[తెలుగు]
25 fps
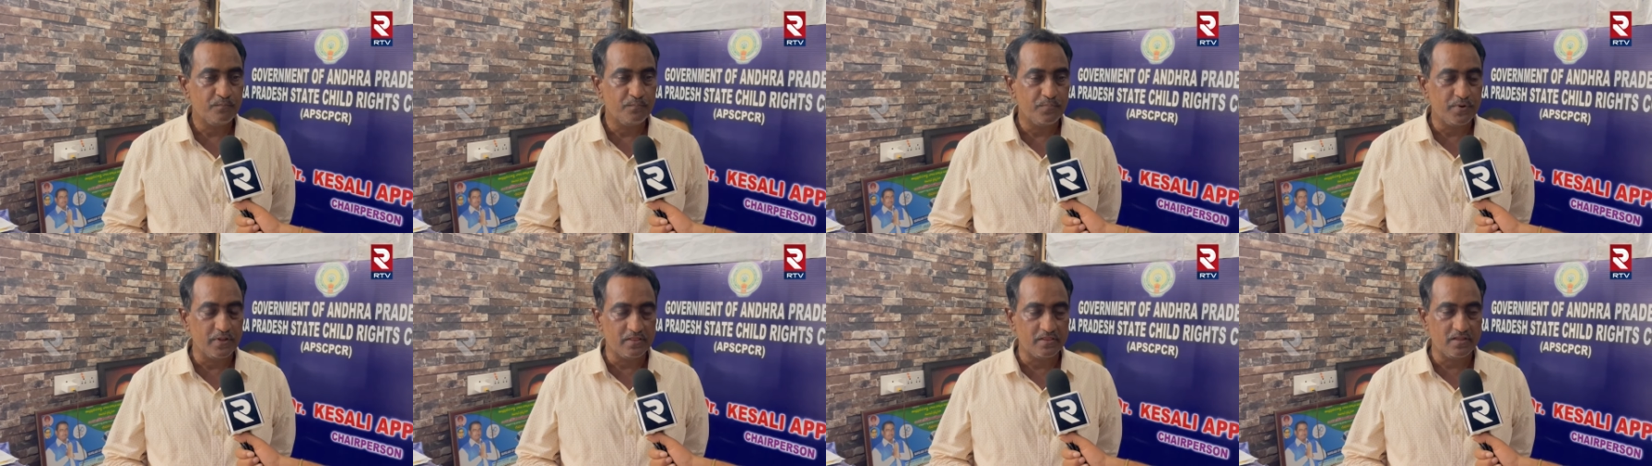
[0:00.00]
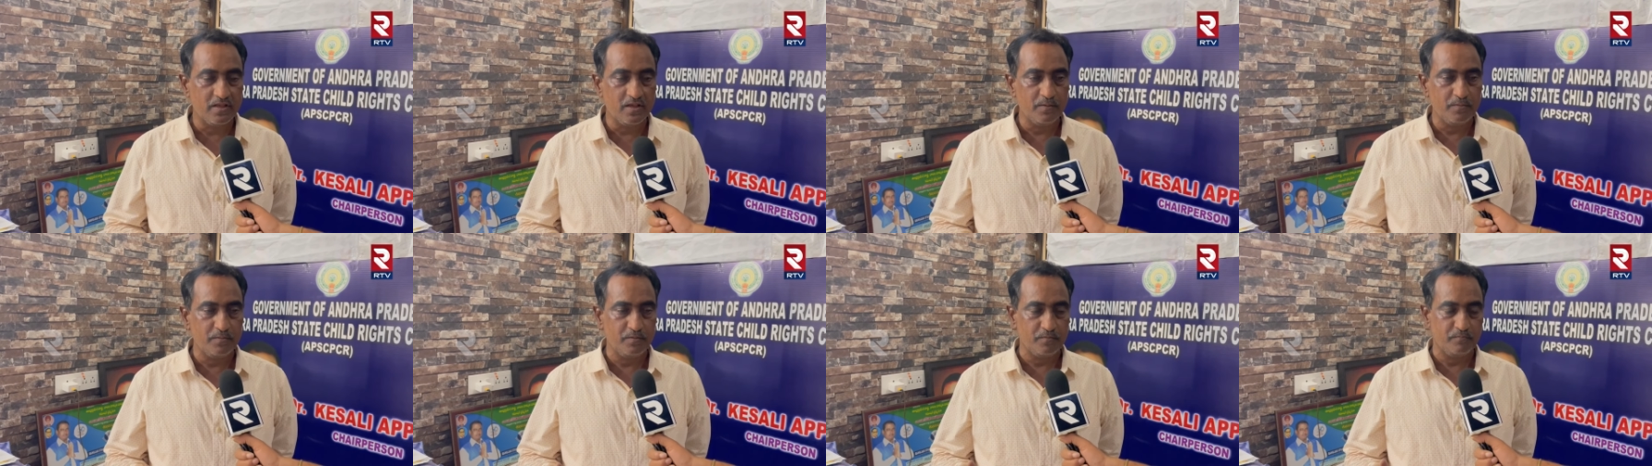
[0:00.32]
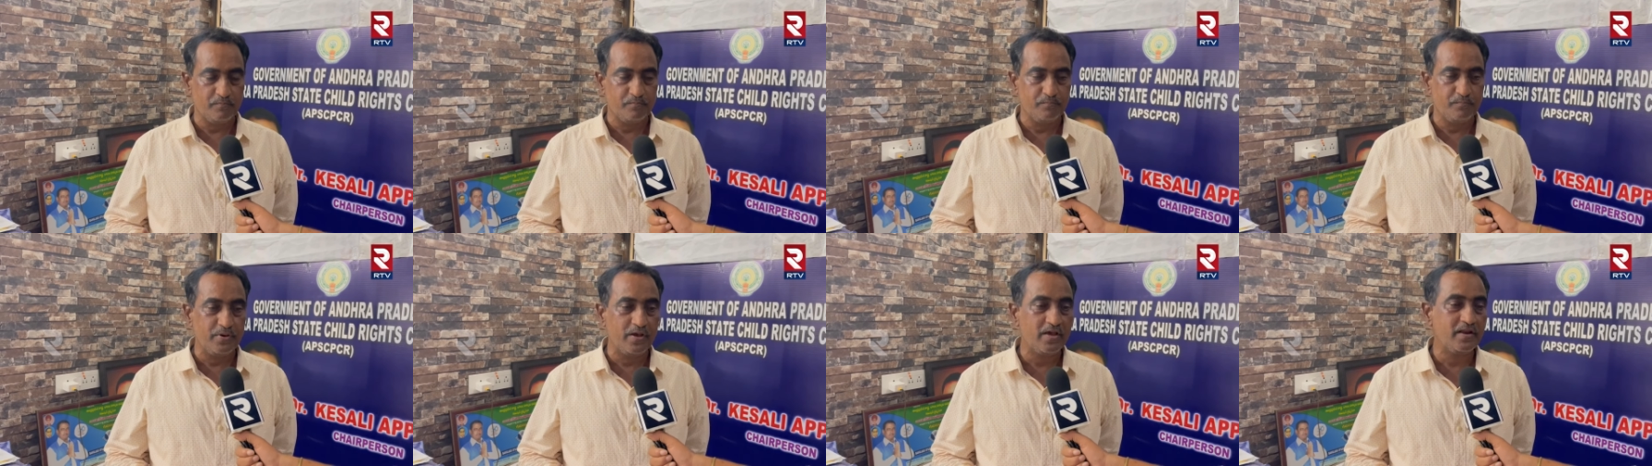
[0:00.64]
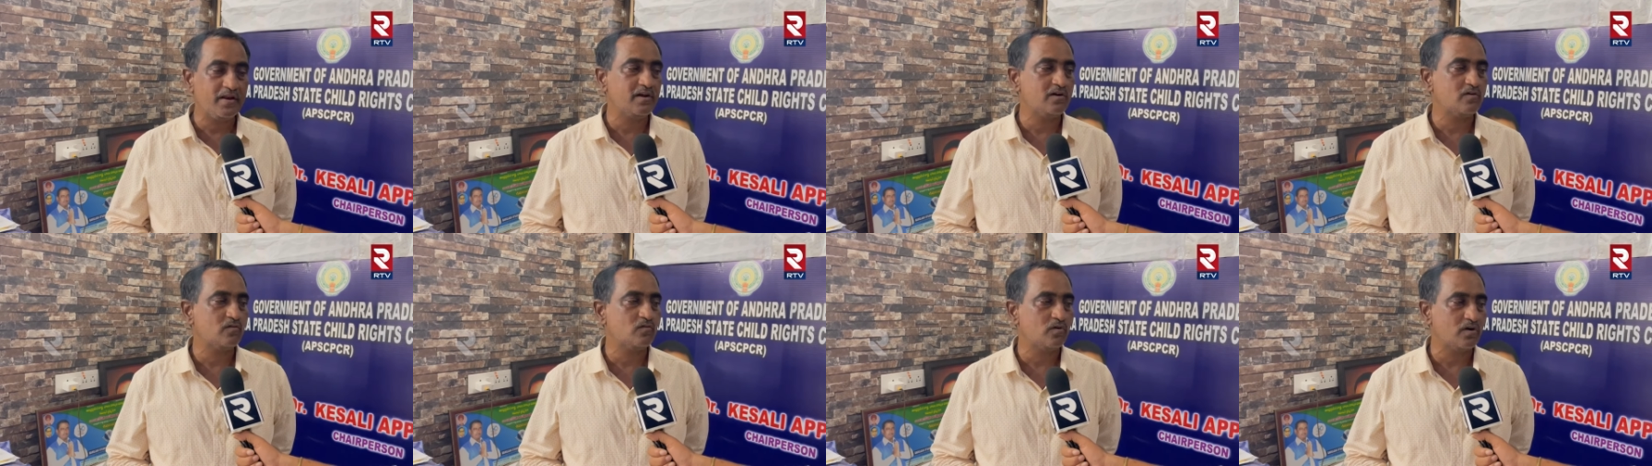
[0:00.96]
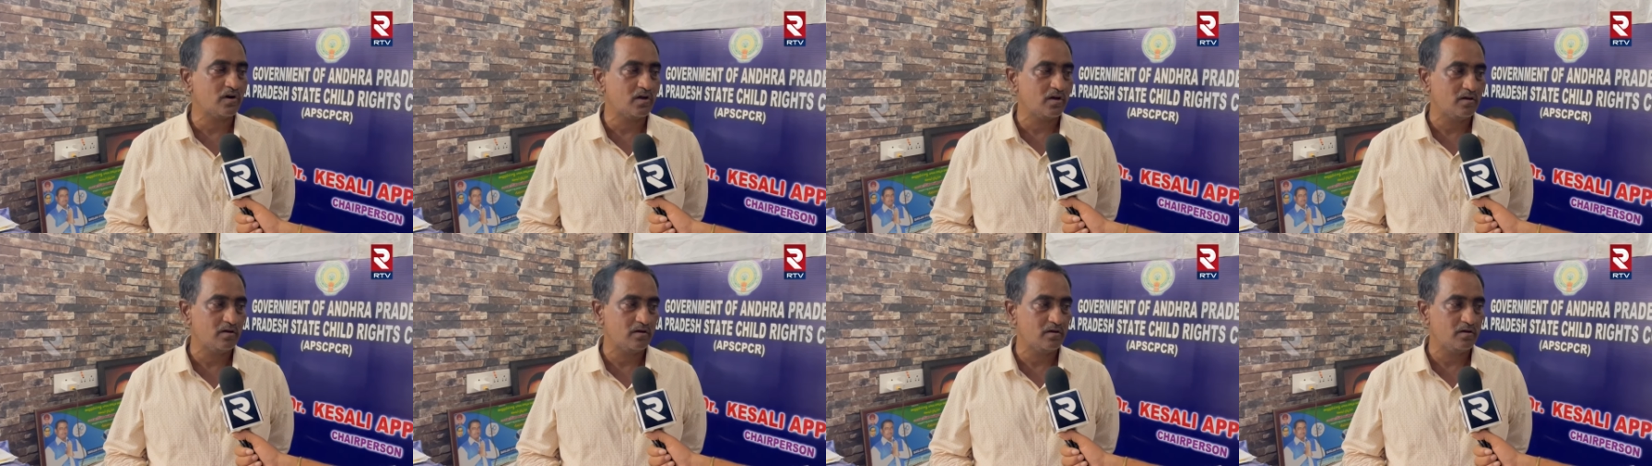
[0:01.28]
ప్రతి పేరెంట్
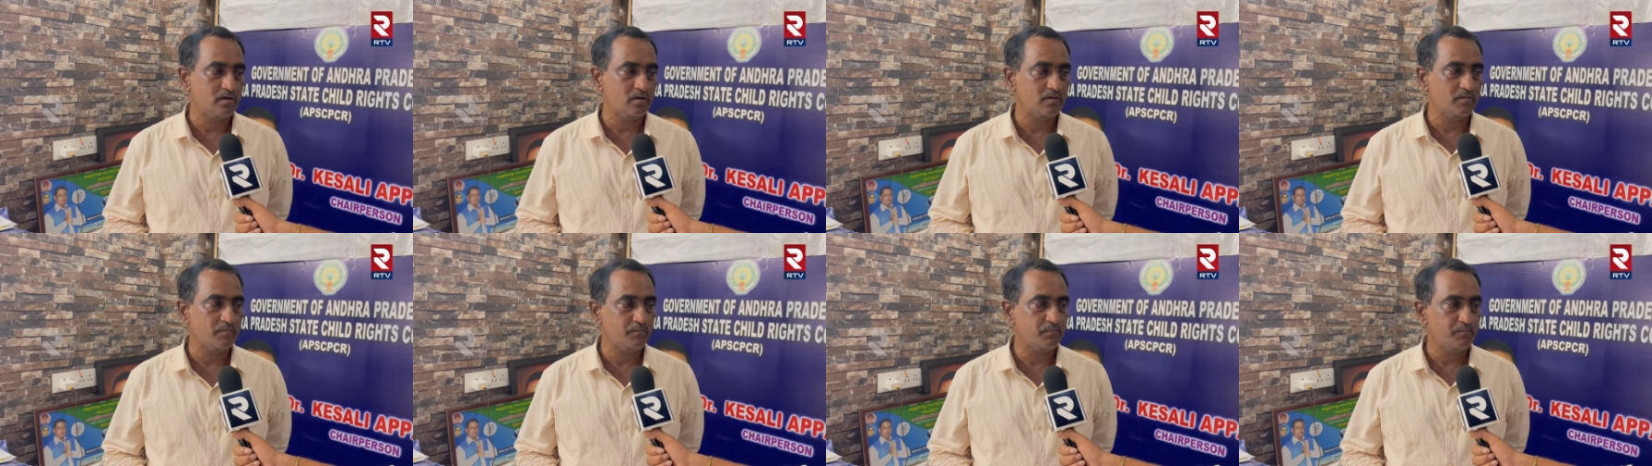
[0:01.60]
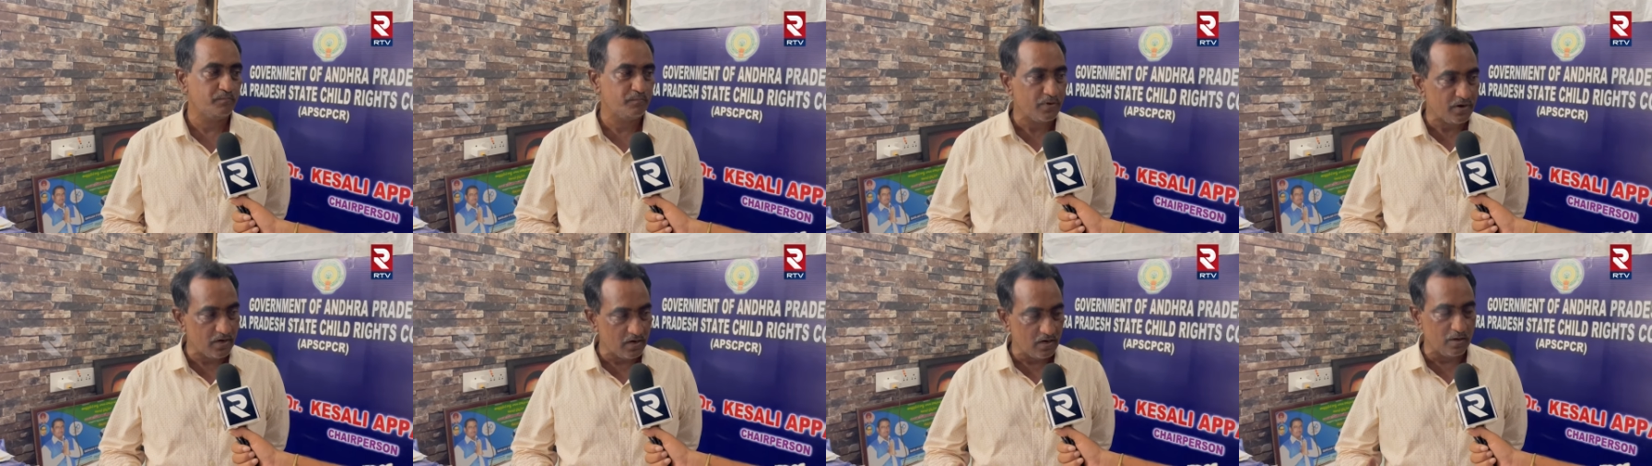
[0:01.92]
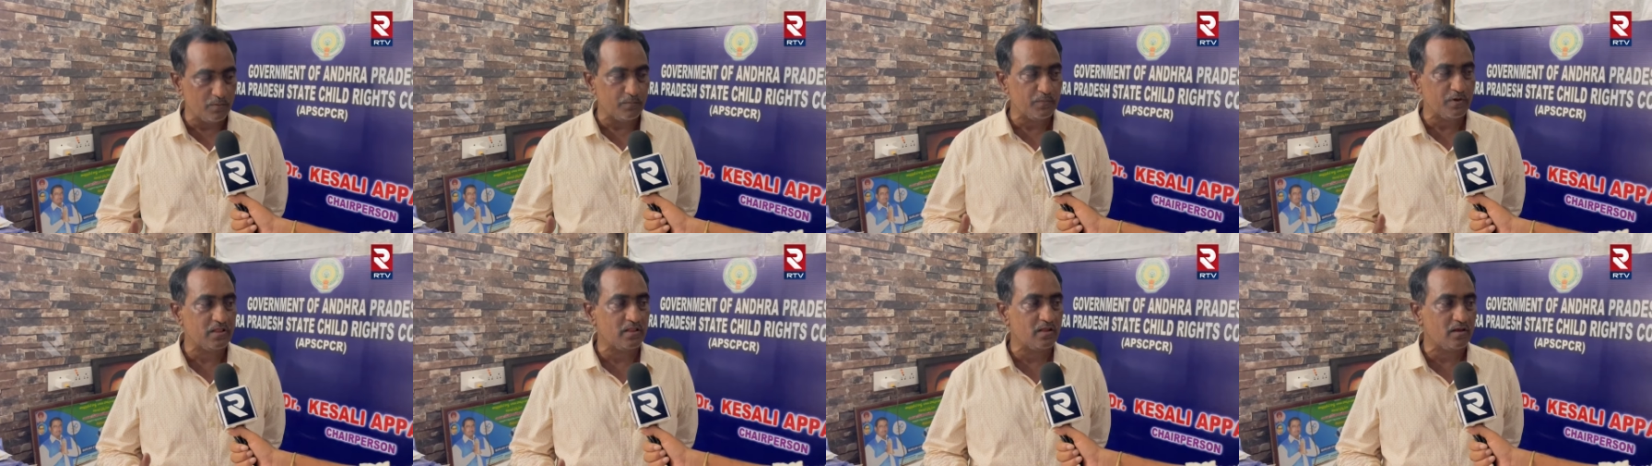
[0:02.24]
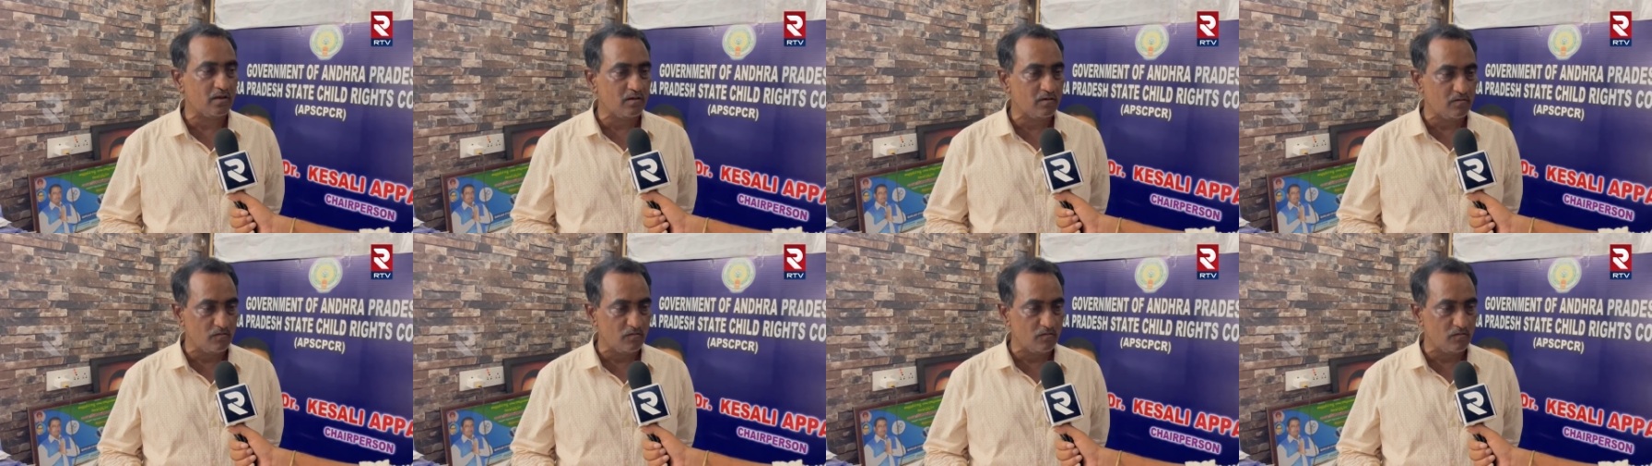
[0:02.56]
కూడా పిల్లల మీద